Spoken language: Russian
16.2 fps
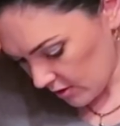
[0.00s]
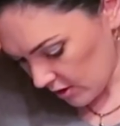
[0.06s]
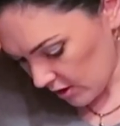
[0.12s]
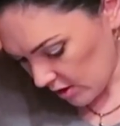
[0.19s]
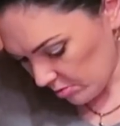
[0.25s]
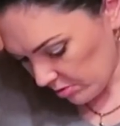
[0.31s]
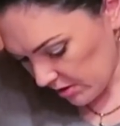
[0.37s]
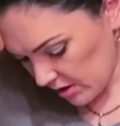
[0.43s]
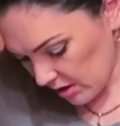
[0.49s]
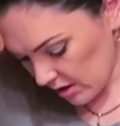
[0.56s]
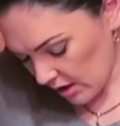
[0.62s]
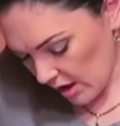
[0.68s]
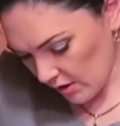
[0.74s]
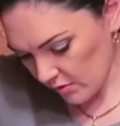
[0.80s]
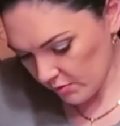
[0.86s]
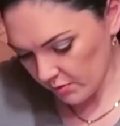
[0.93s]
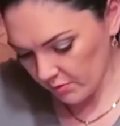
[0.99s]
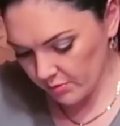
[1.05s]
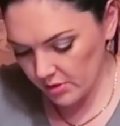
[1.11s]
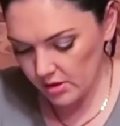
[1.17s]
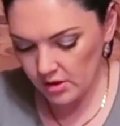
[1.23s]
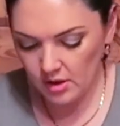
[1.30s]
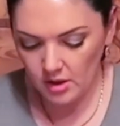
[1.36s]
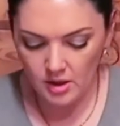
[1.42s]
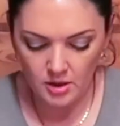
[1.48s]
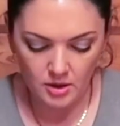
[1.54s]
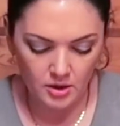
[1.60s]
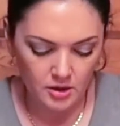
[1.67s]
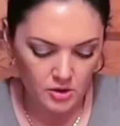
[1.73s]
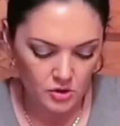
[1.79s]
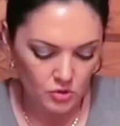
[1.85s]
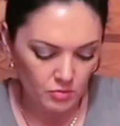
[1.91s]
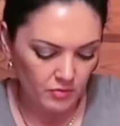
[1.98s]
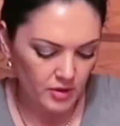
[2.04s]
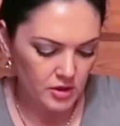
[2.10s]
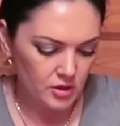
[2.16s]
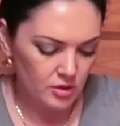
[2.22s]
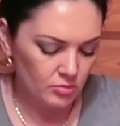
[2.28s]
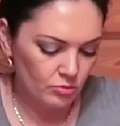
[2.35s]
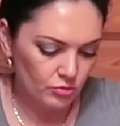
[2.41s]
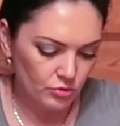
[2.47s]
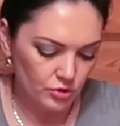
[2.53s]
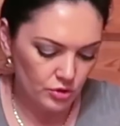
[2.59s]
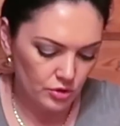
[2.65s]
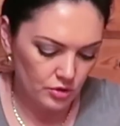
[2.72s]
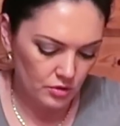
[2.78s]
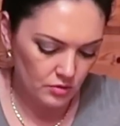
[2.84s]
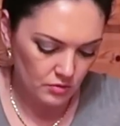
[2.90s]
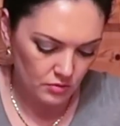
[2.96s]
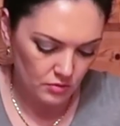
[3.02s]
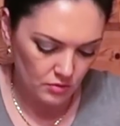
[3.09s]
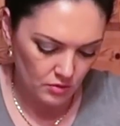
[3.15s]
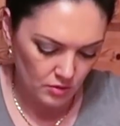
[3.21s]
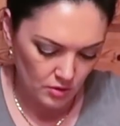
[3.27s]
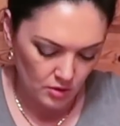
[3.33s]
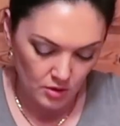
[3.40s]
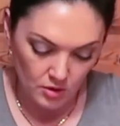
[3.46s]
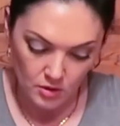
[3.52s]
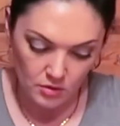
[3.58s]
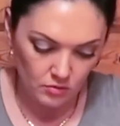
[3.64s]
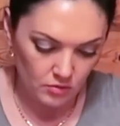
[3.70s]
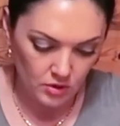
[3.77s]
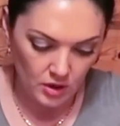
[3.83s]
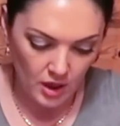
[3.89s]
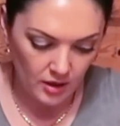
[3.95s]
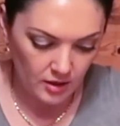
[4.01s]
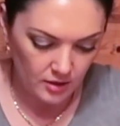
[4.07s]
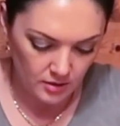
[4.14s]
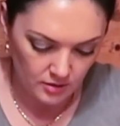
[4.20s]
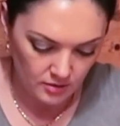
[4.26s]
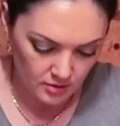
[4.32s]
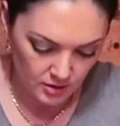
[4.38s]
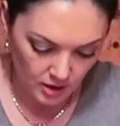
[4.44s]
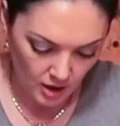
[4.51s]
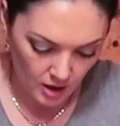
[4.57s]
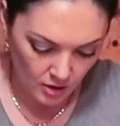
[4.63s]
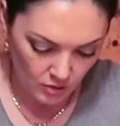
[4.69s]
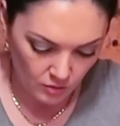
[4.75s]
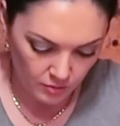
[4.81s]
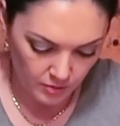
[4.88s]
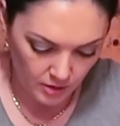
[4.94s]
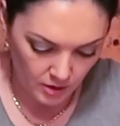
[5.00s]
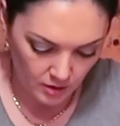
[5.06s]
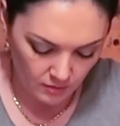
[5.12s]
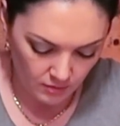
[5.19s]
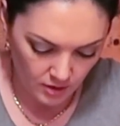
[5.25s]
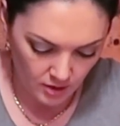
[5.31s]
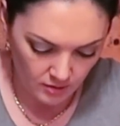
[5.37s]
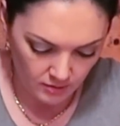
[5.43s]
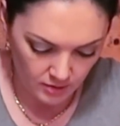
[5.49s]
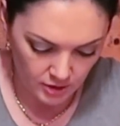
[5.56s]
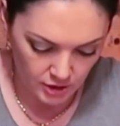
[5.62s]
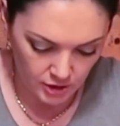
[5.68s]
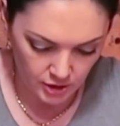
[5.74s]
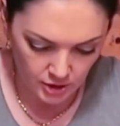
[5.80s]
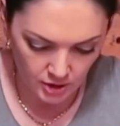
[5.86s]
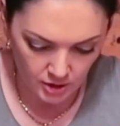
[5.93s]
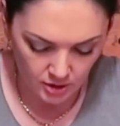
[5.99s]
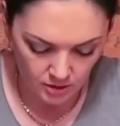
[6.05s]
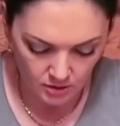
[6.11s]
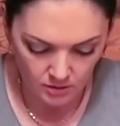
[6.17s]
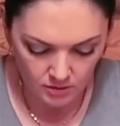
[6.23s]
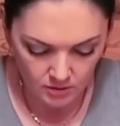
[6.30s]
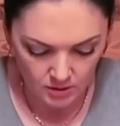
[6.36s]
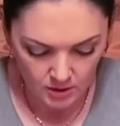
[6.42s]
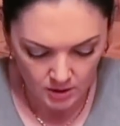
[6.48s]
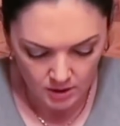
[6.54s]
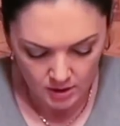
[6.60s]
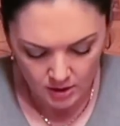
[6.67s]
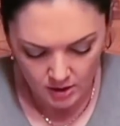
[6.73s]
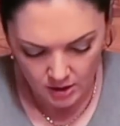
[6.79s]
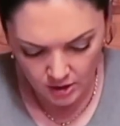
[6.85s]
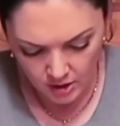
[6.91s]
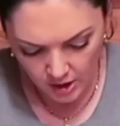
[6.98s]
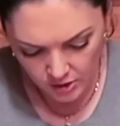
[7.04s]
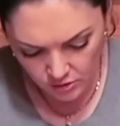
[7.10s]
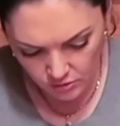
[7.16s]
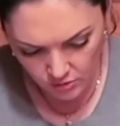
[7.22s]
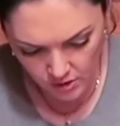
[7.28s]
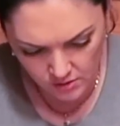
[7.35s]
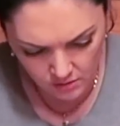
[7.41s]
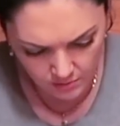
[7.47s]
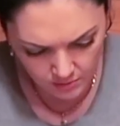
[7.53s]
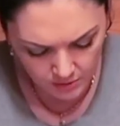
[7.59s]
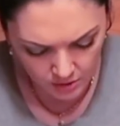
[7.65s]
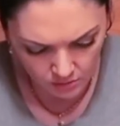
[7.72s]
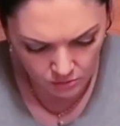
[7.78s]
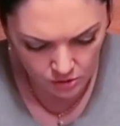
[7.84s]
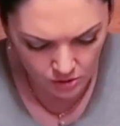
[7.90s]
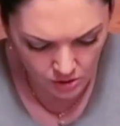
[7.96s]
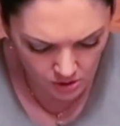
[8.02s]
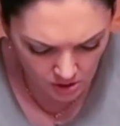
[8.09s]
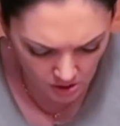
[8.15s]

Сейчас постараюсь быстрее открыть, чтобы вас не мучить. Вот так, так упаковали вообще. Я не хочу резать, потому что